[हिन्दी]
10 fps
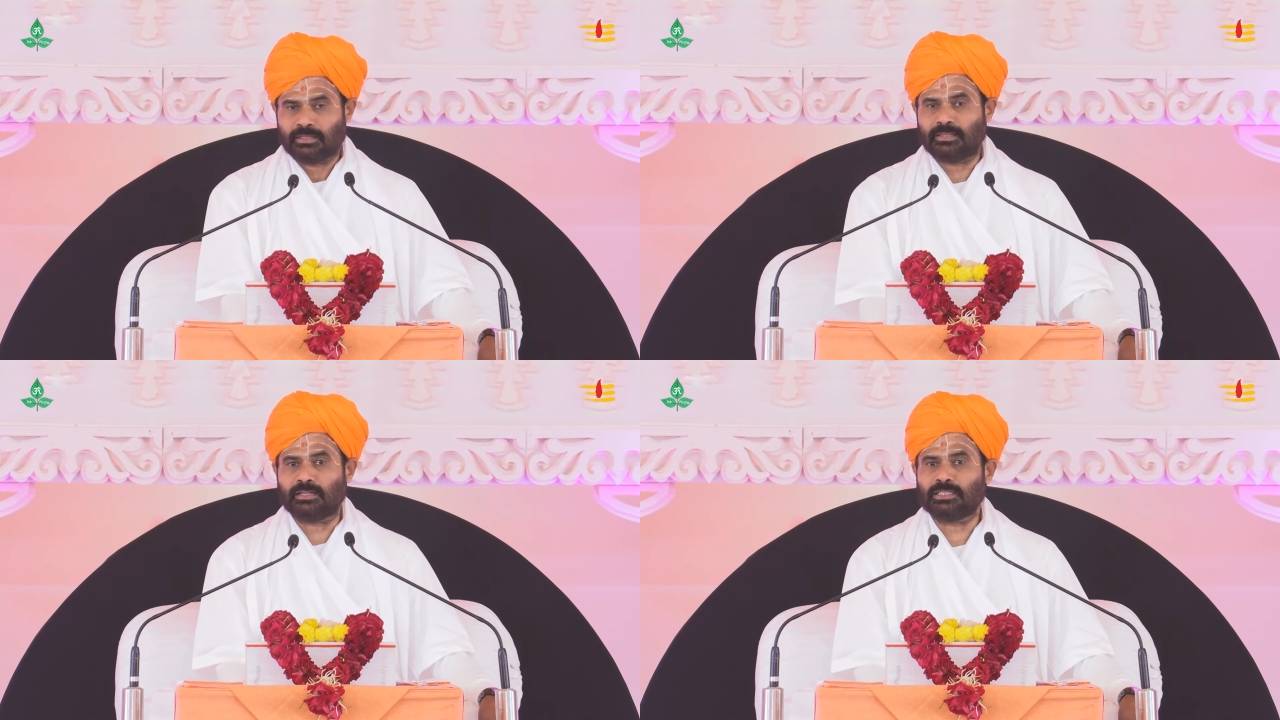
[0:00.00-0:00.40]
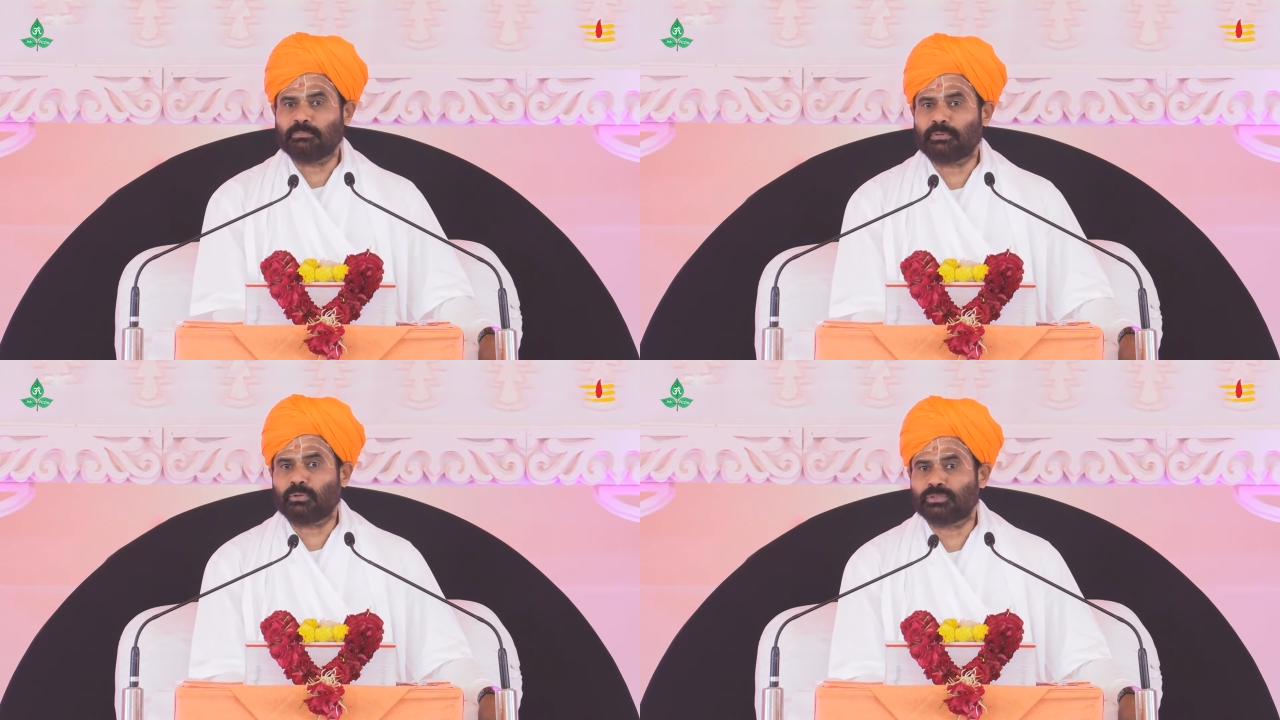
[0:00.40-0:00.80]
धरती
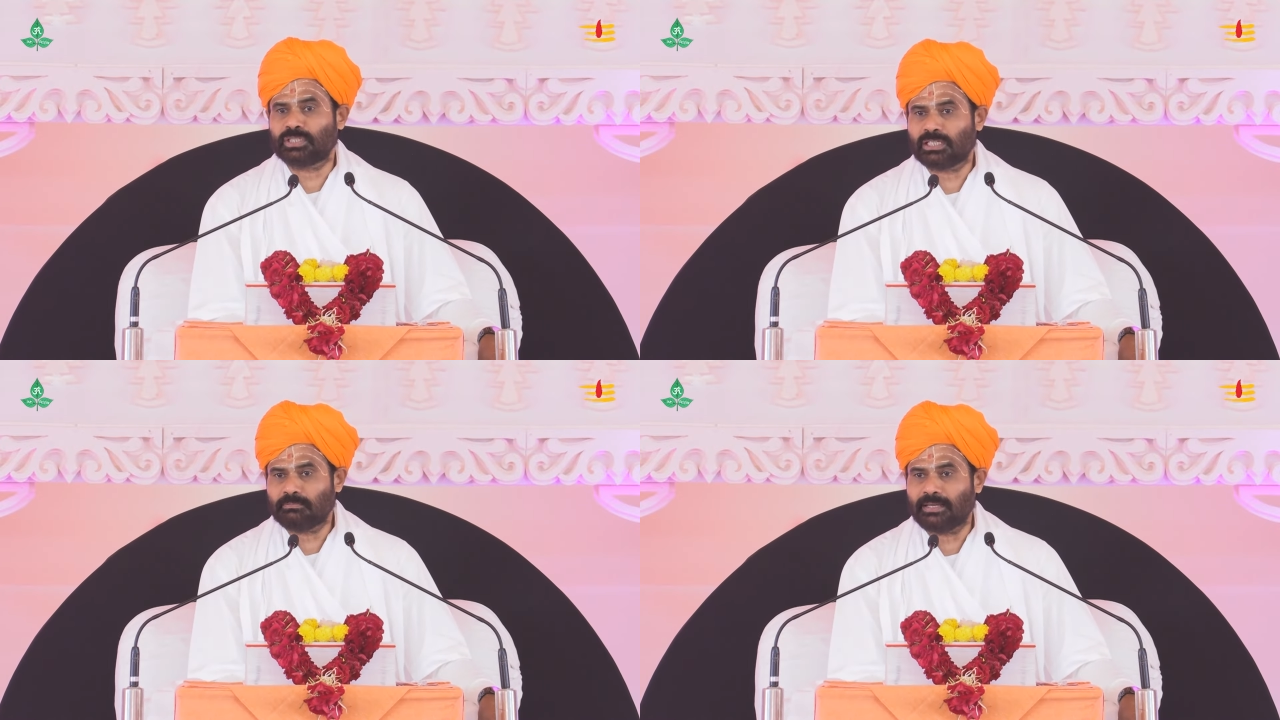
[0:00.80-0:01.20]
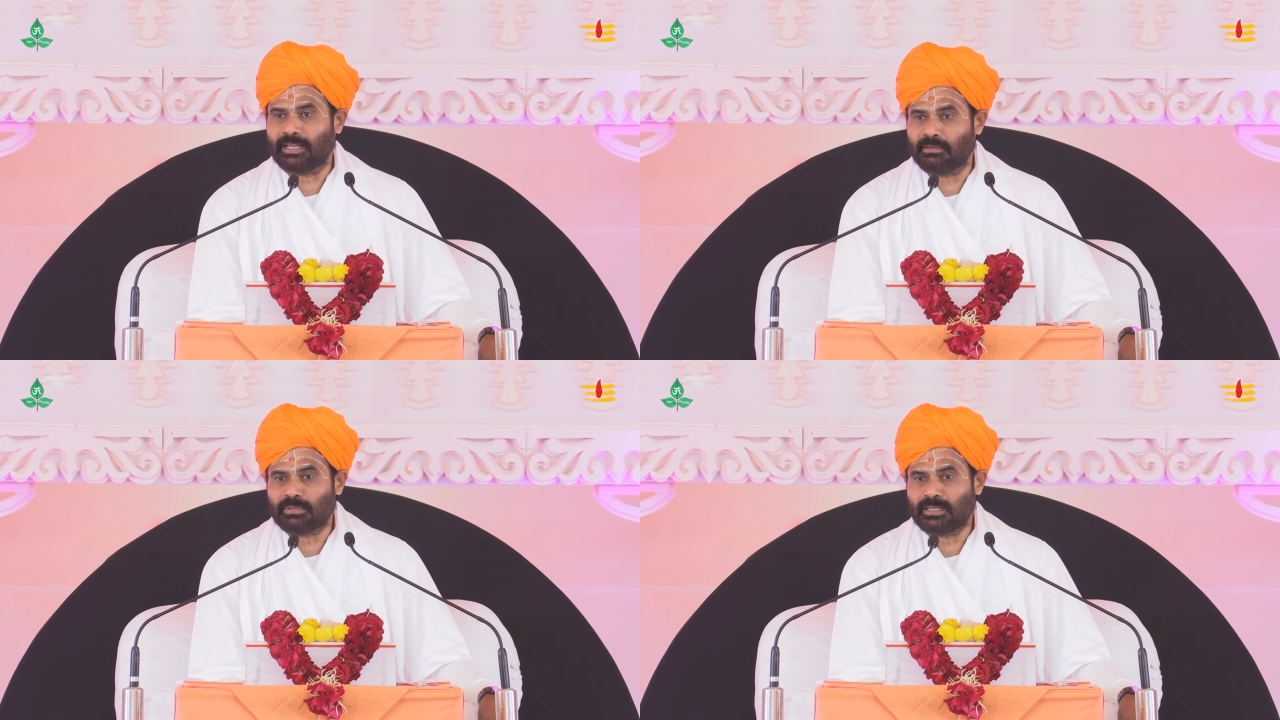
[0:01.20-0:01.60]
पर वो जगत में
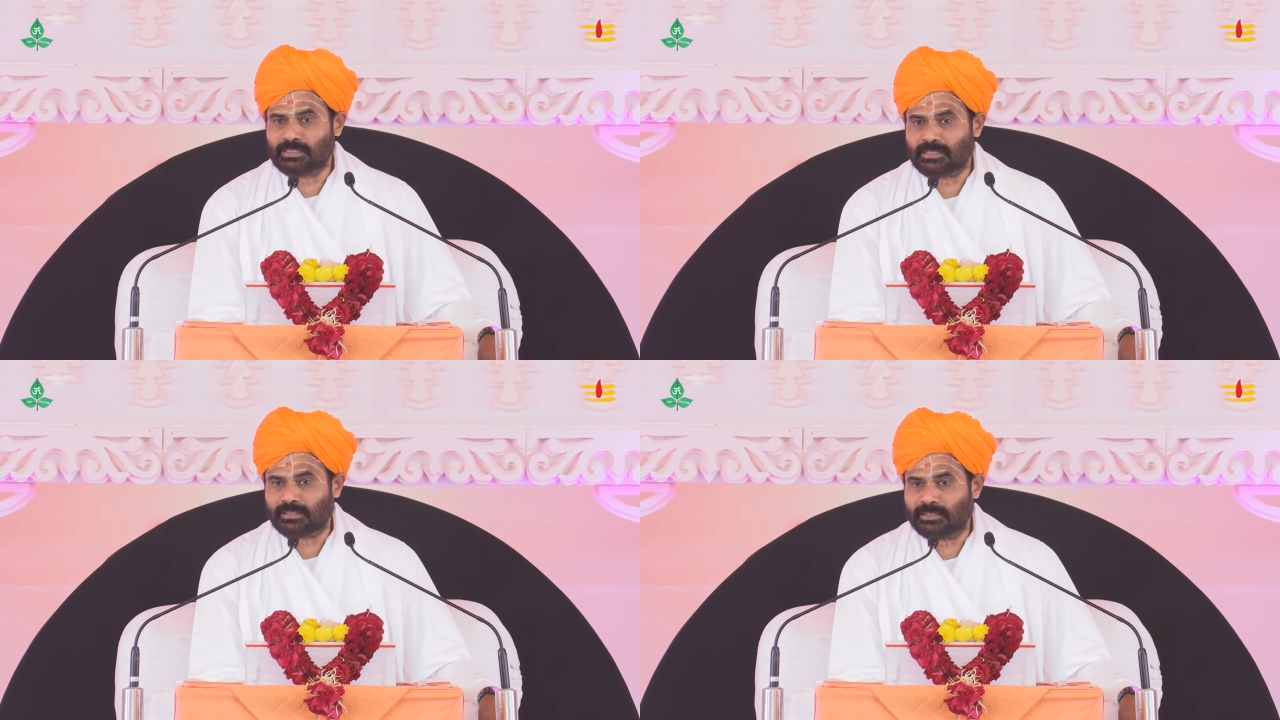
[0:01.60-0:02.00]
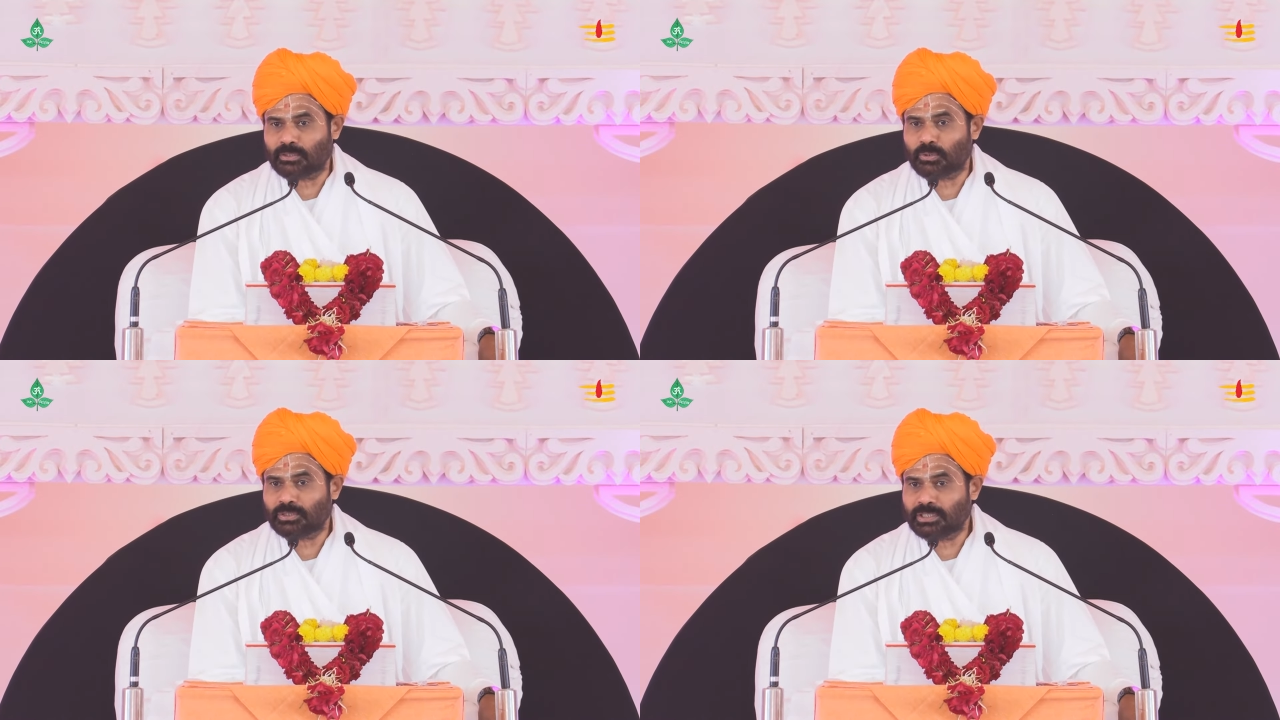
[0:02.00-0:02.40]
रह भी नहीं सकता
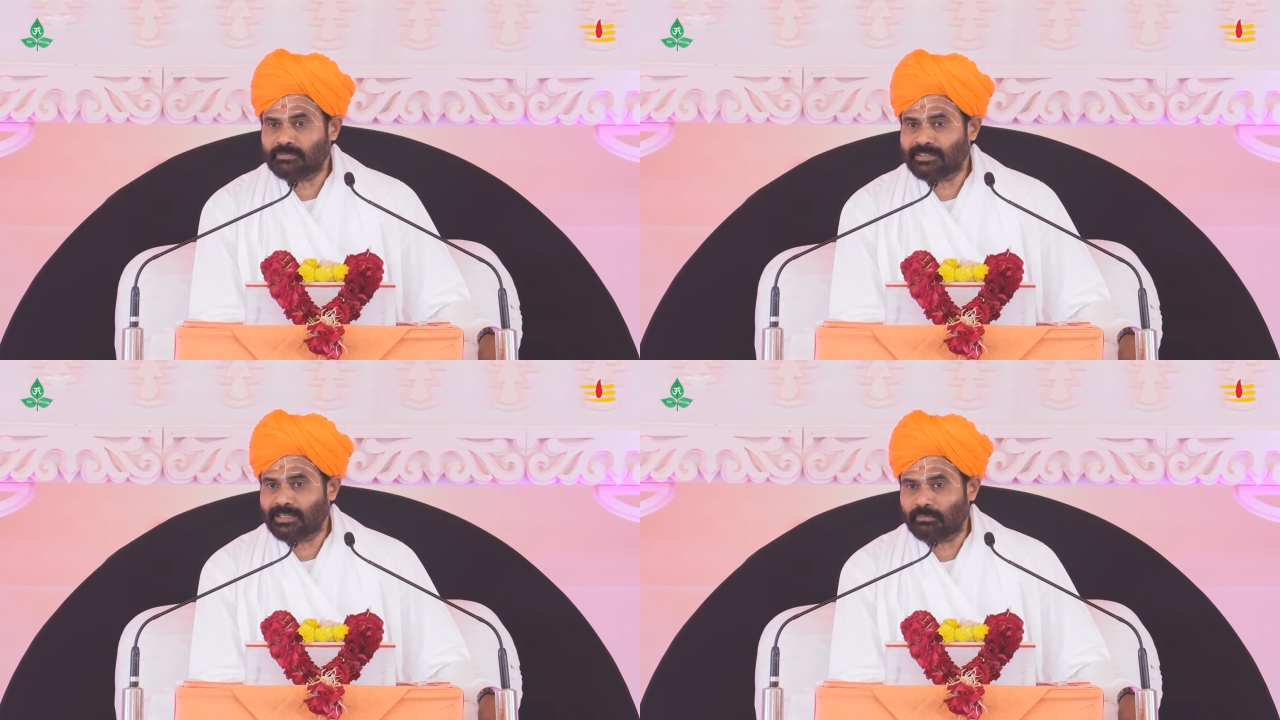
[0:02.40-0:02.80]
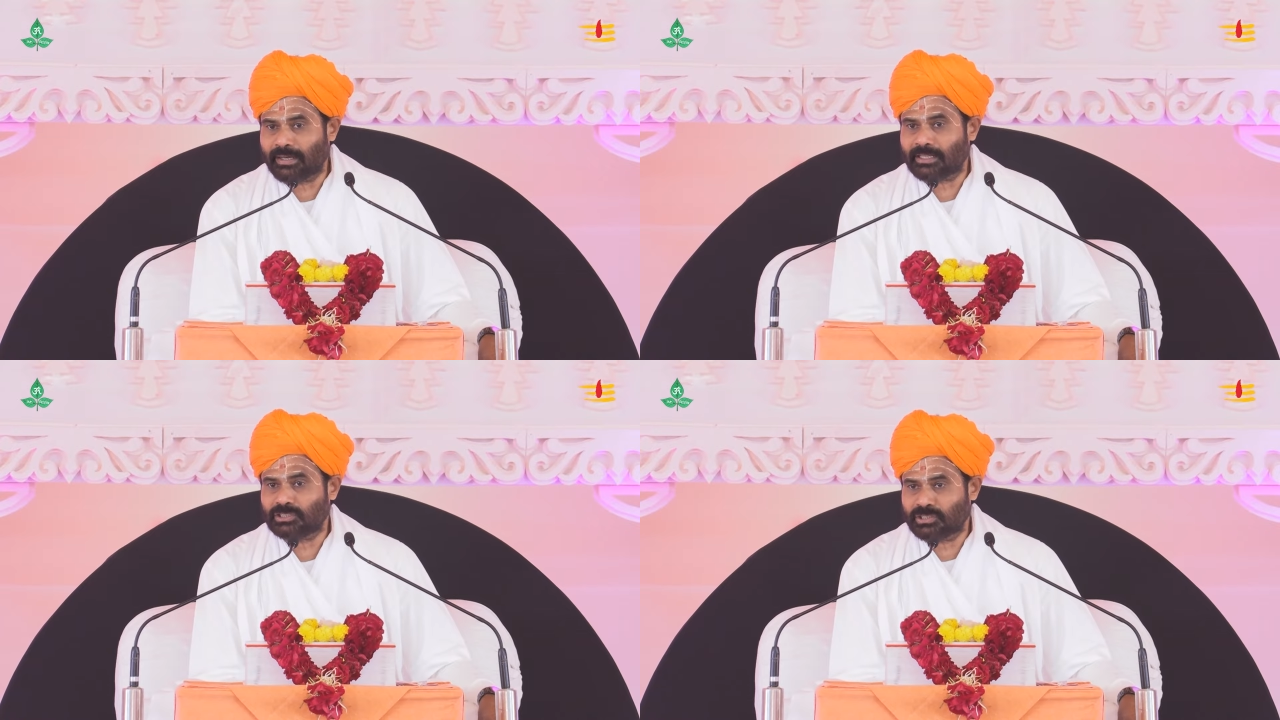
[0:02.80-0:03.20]
क्योंकि शिव ही
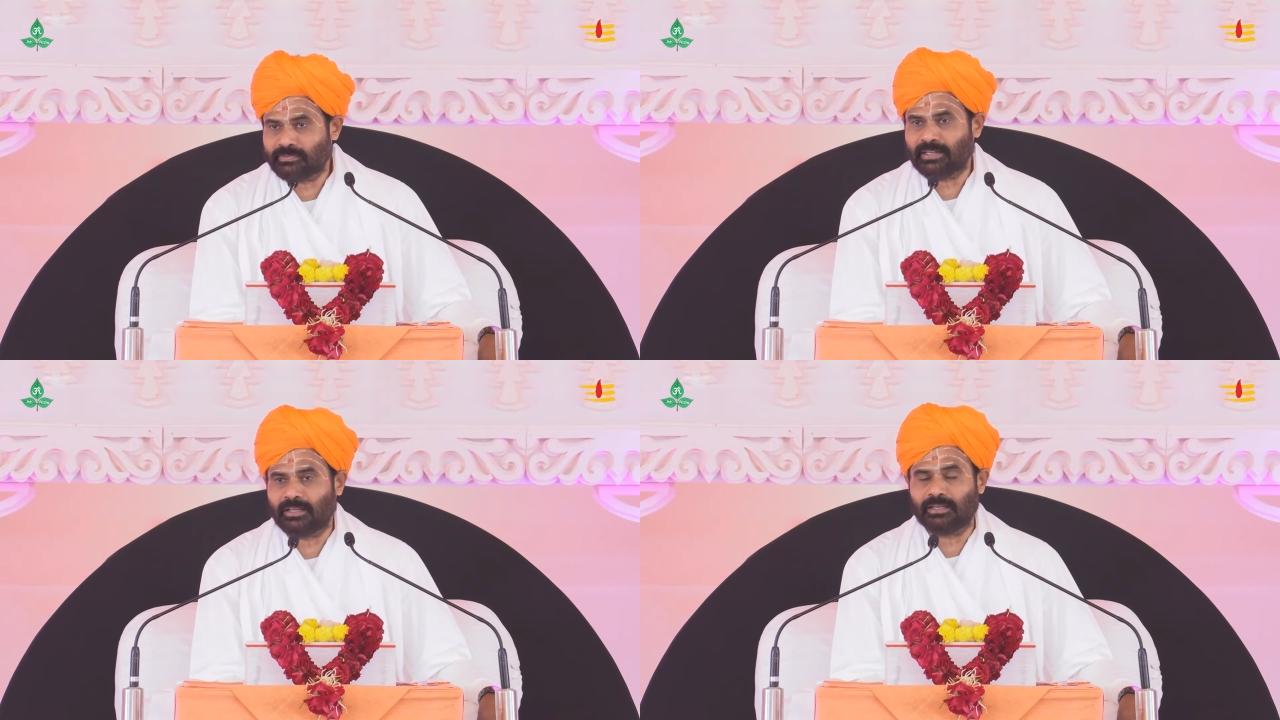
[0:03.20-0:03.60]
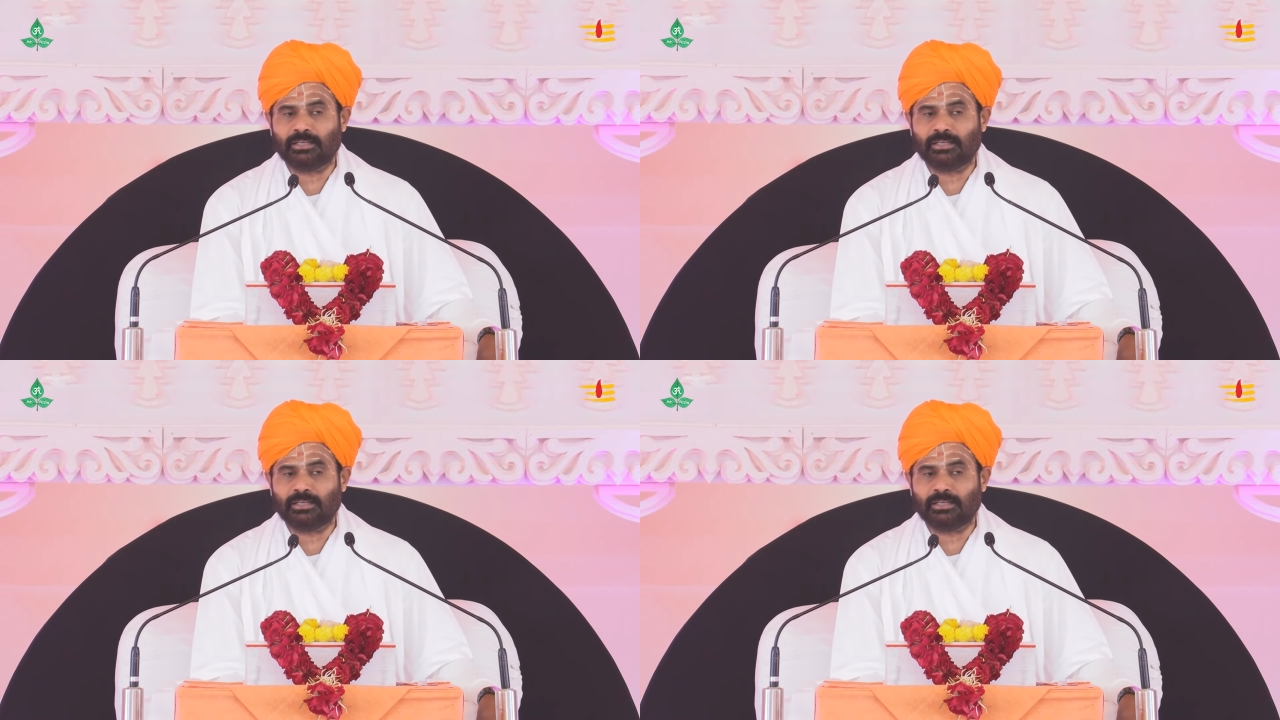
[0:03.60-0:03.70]
हमारा जीवन है